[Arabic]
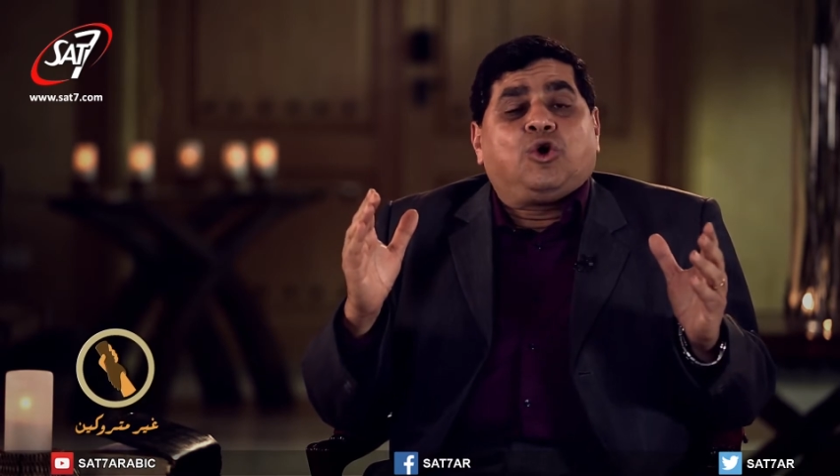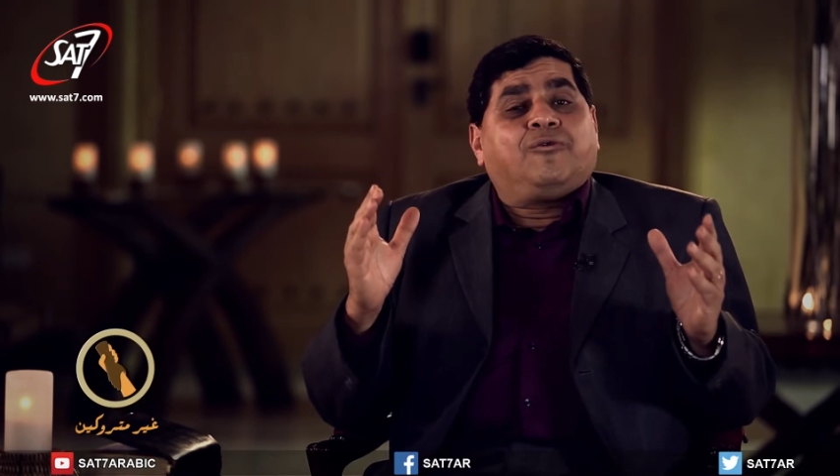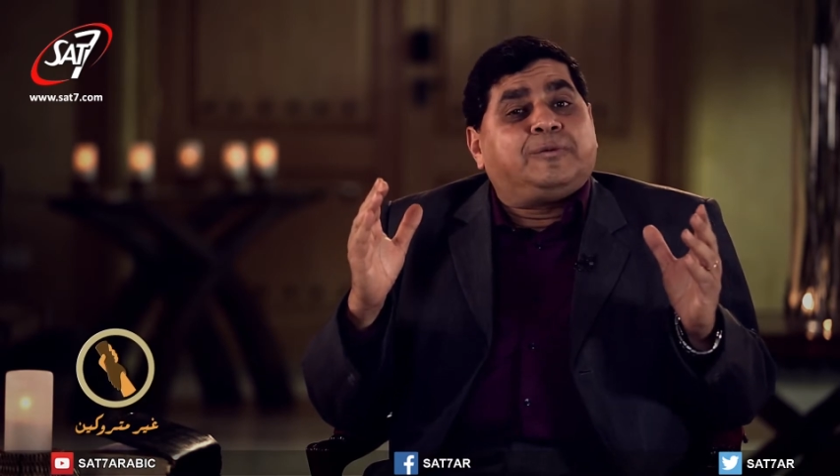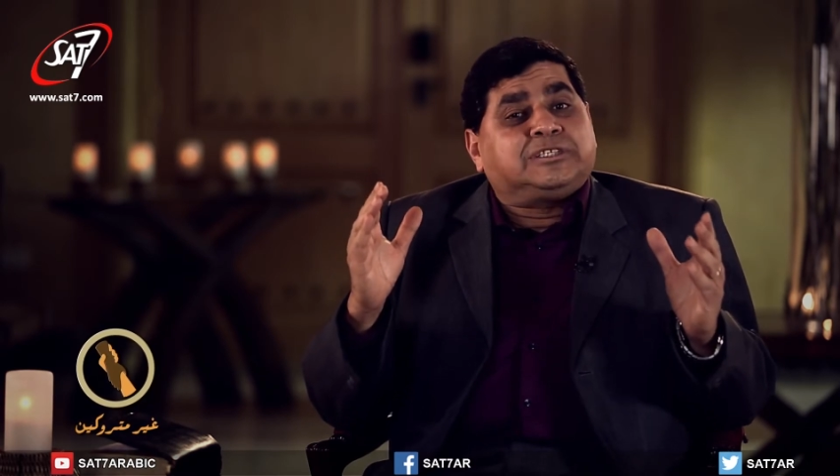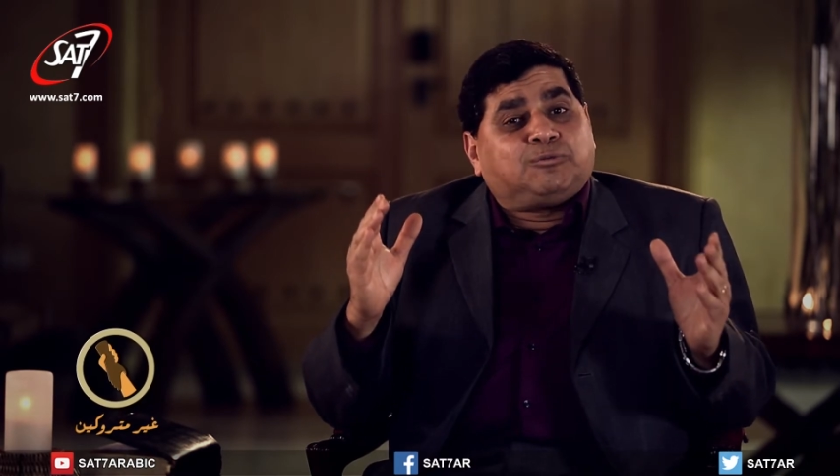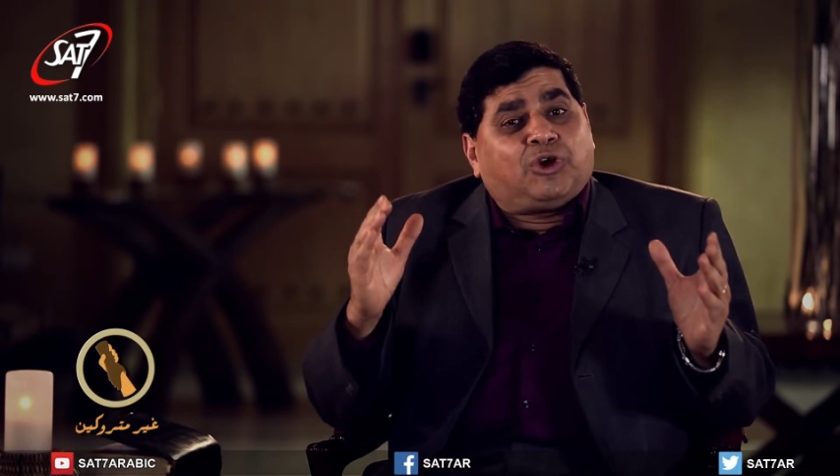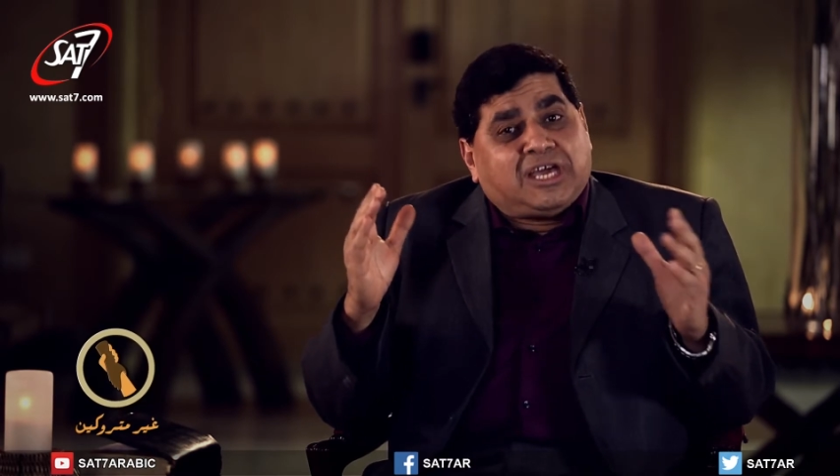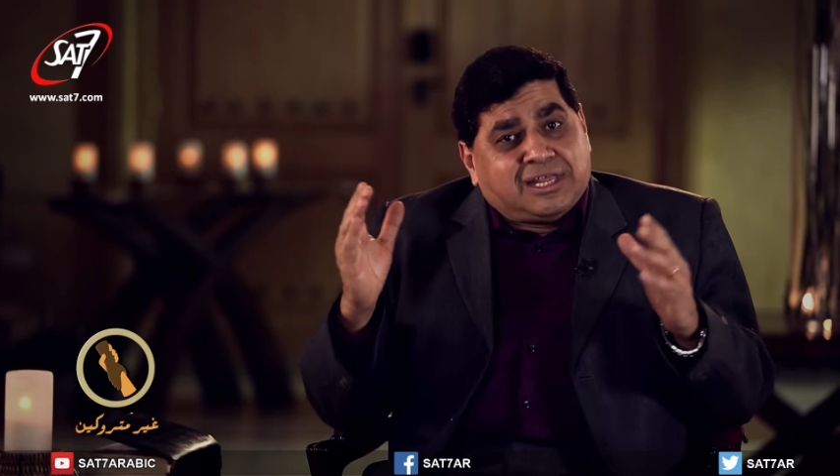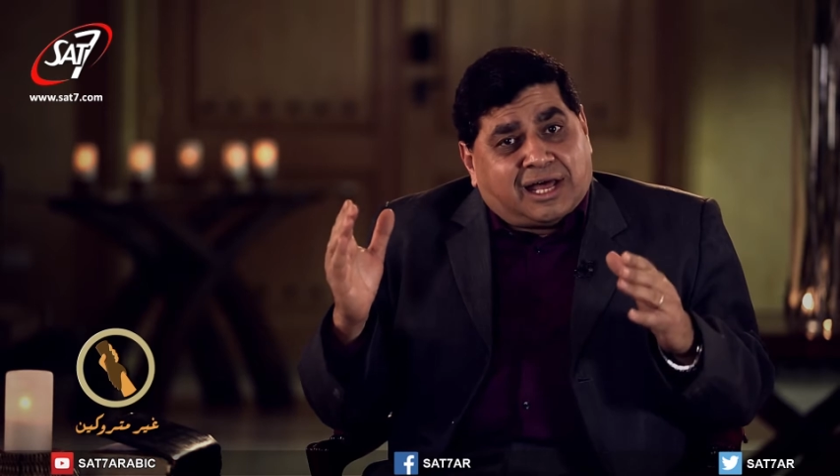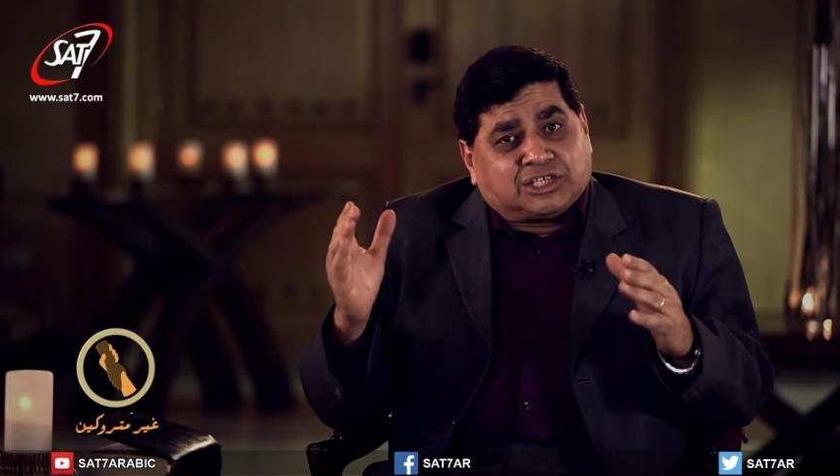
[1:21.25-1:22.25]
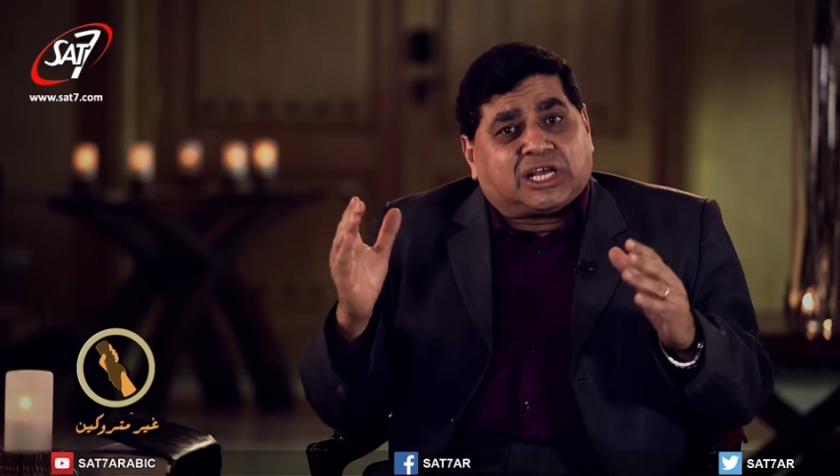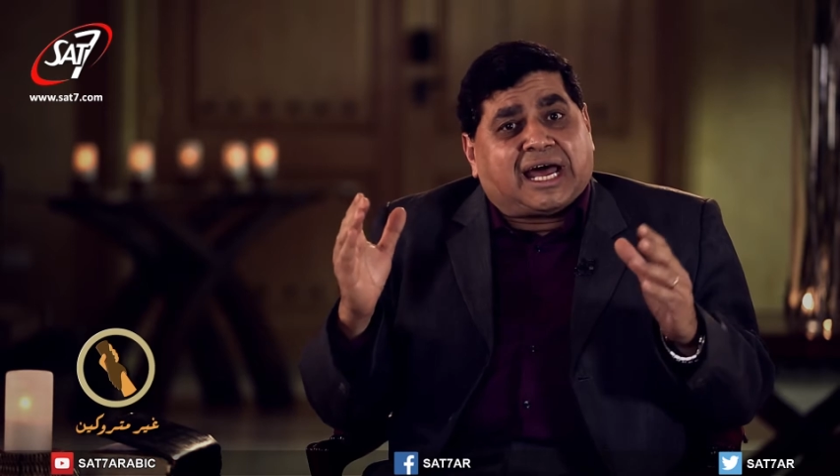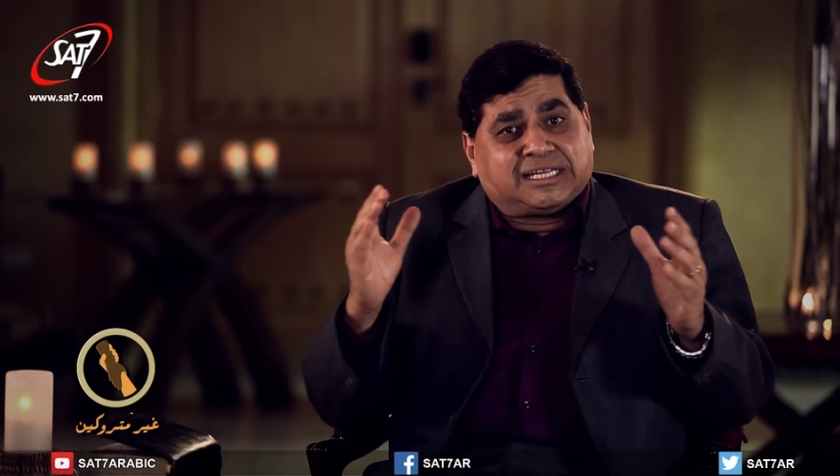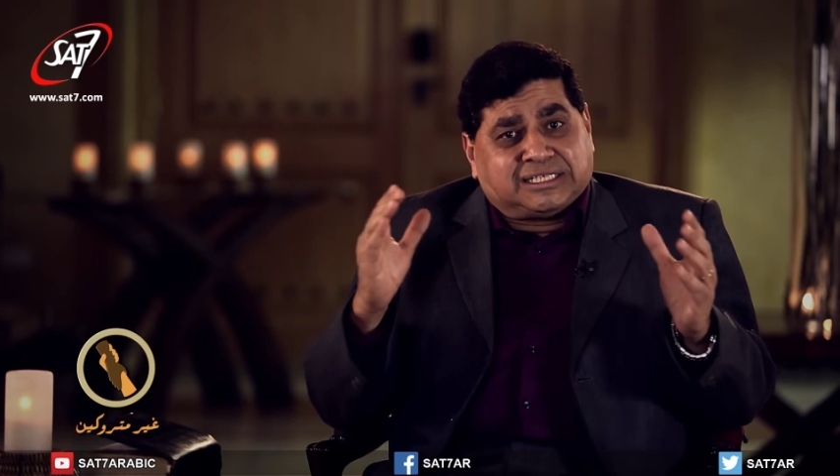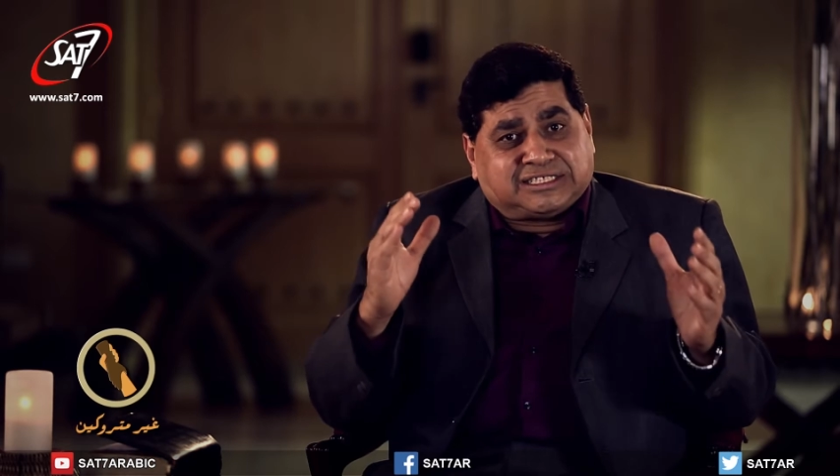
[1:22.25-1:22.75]
وفي مزمور 11
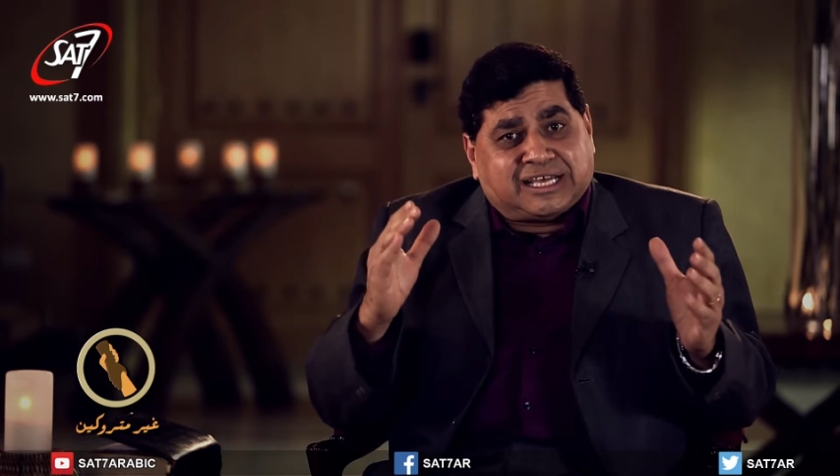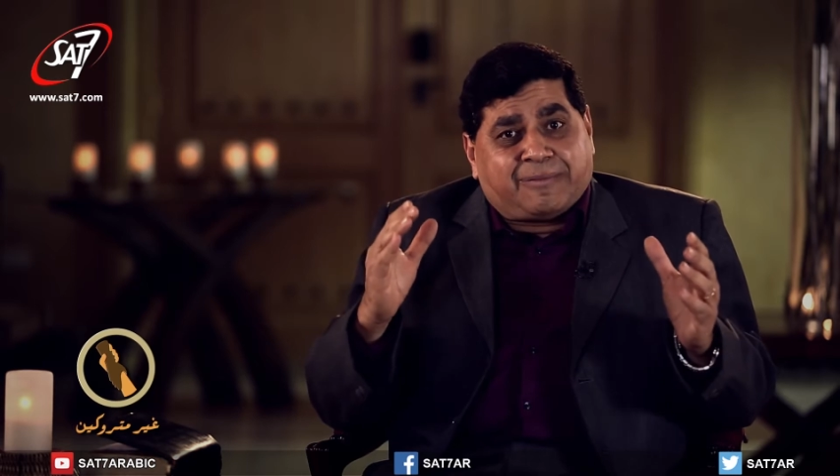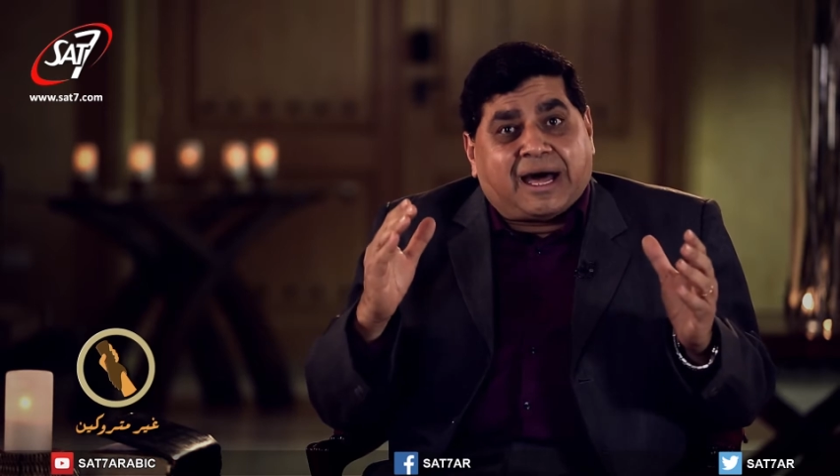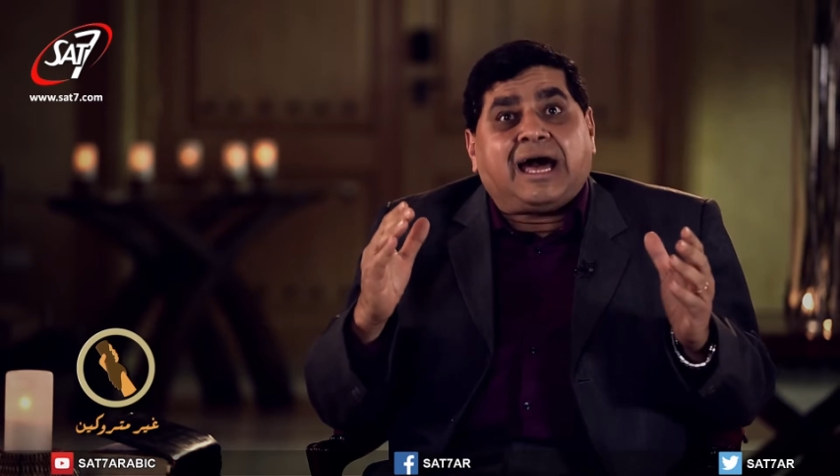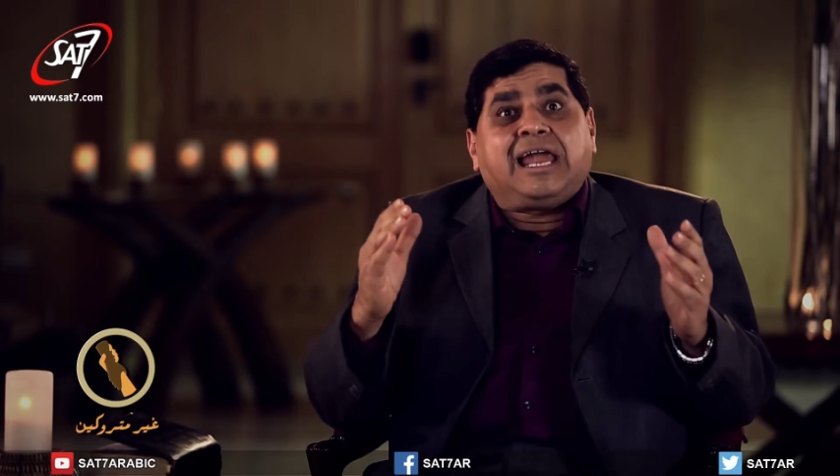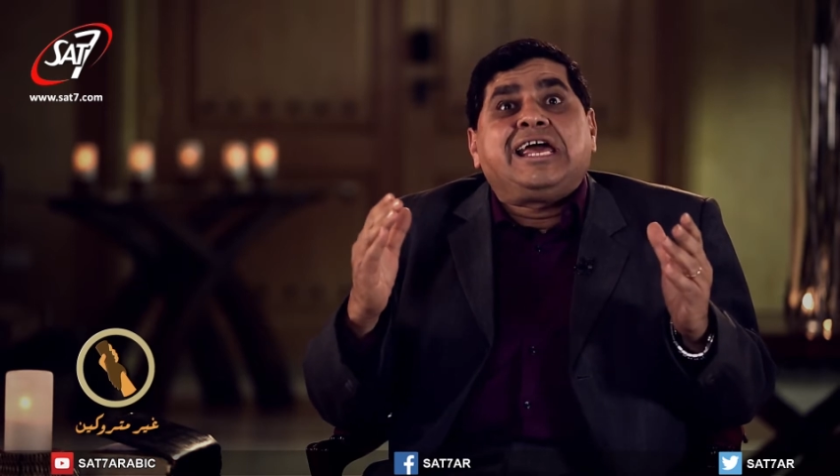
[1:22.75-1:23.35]
عدد سبعة